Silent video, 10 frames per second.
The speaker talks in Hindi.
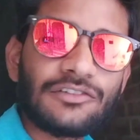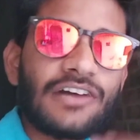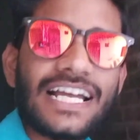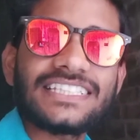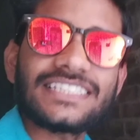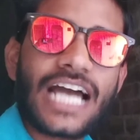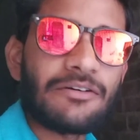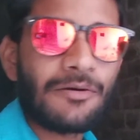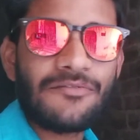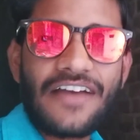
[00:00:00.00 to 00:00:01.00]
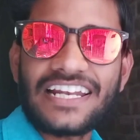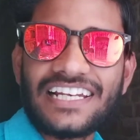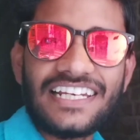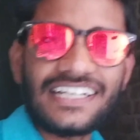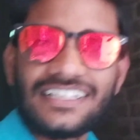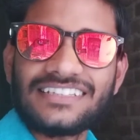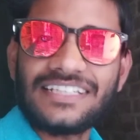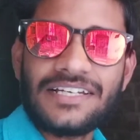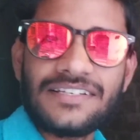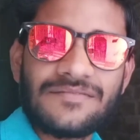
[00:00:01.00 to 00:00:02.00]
तो गाइज अब हम फाइनली निकलते हैं